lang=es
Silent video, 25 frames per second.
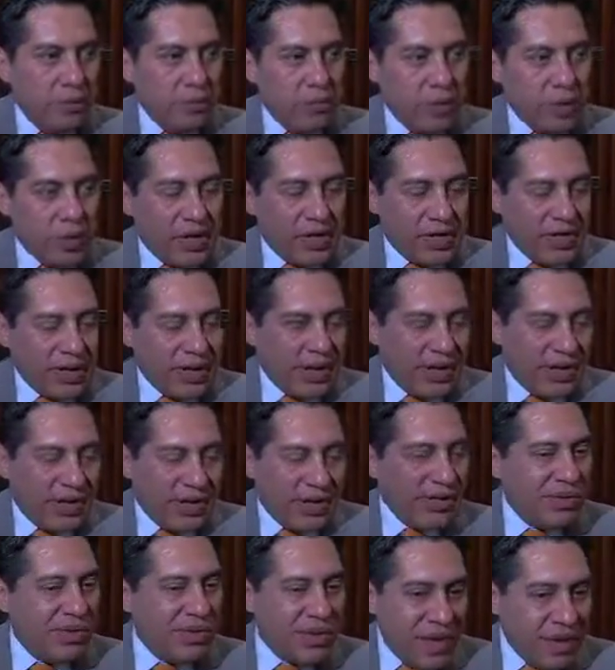Porque de lo
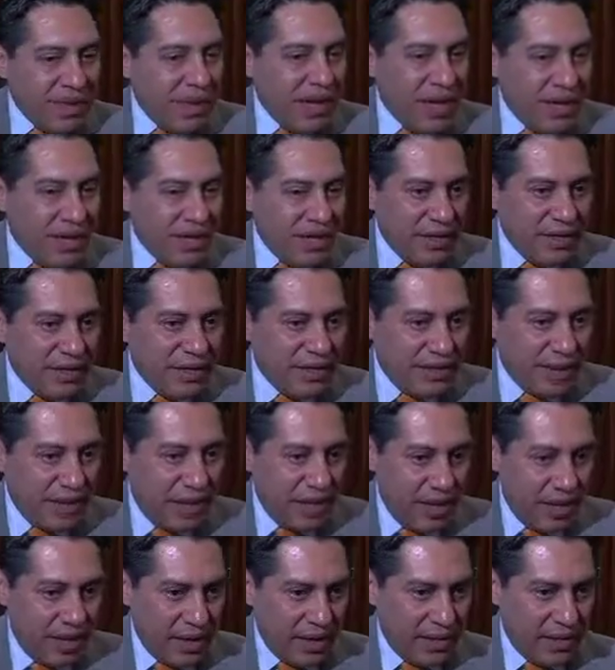que nos habla
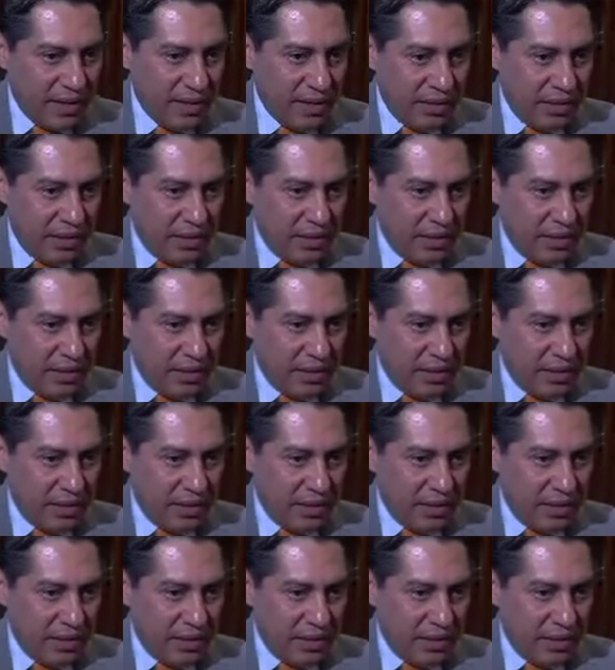esta